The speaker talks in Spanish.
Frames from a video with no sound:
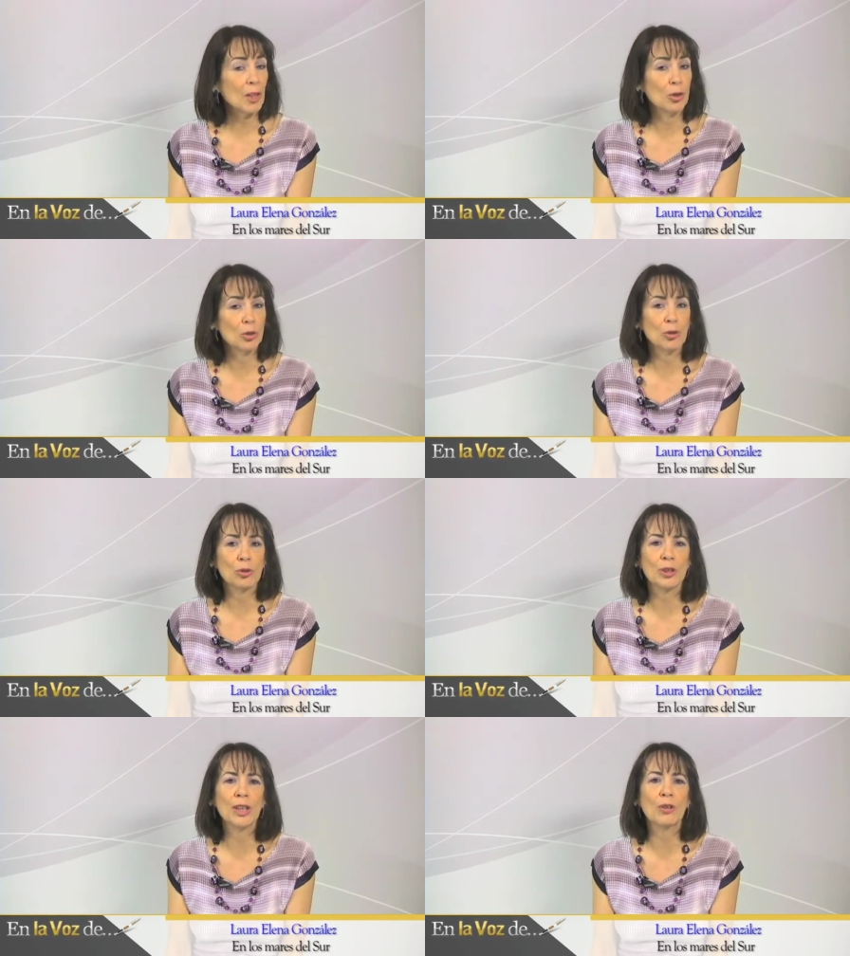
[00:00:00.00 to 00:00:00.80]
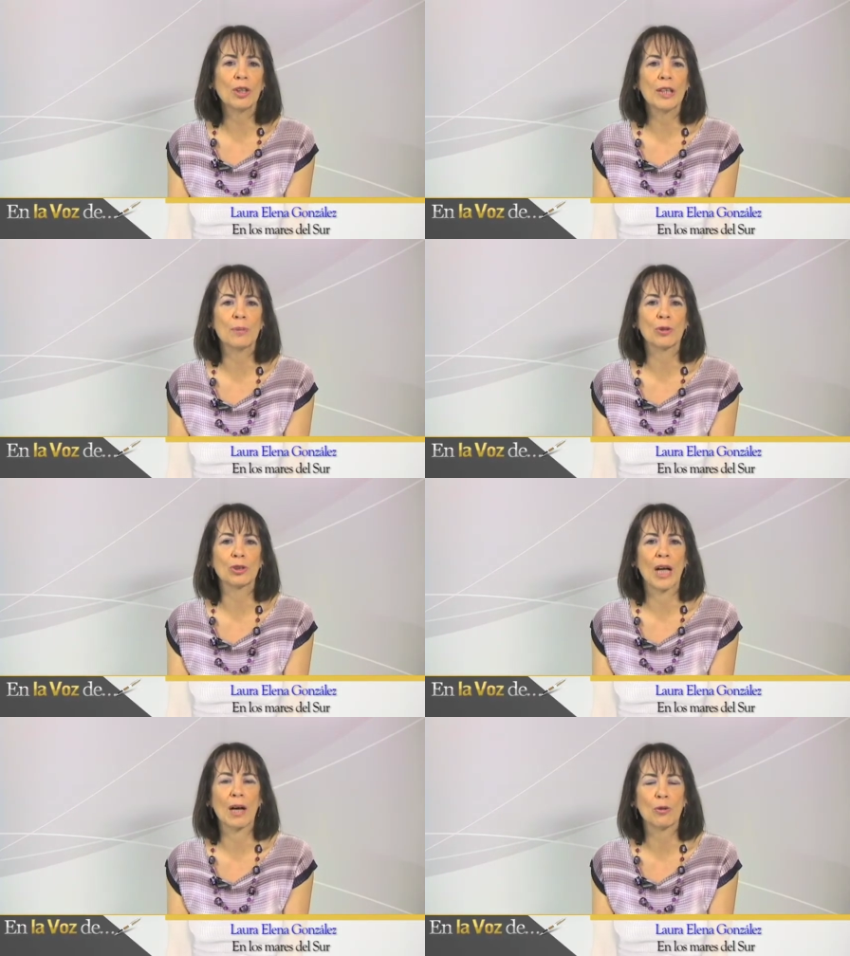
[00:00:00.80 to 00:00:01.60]
Y otros cinco
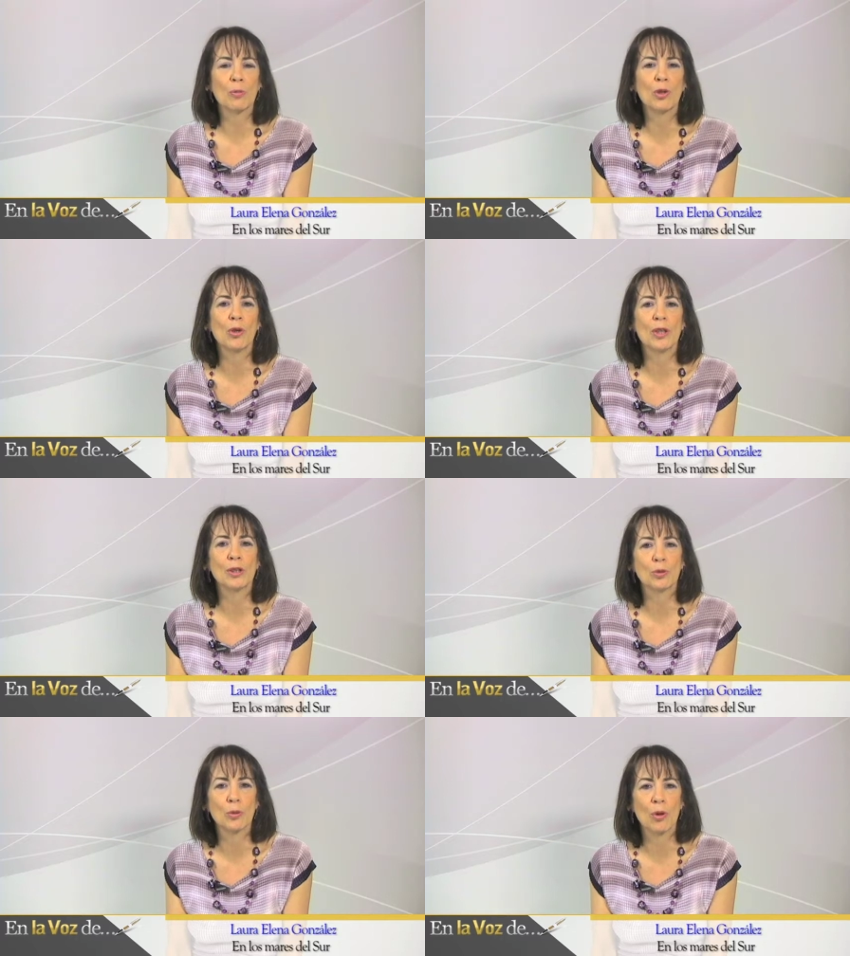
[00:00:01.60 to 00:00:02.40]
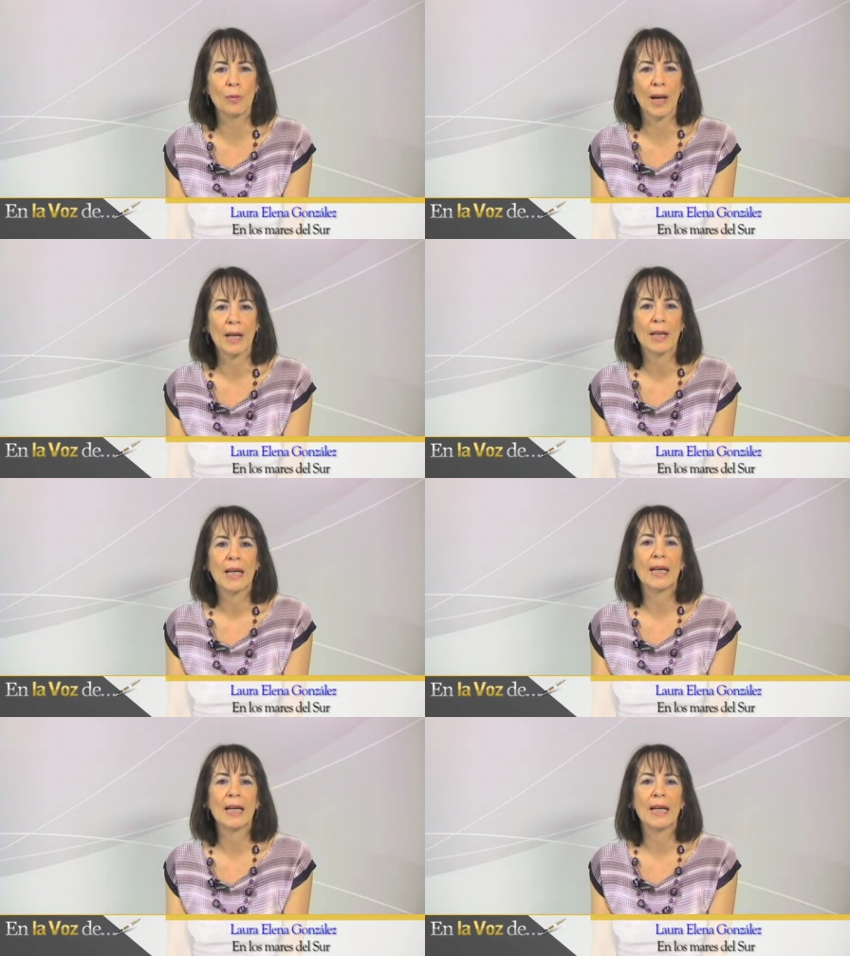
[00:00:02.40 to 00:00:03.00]
libros acumuló en su obra,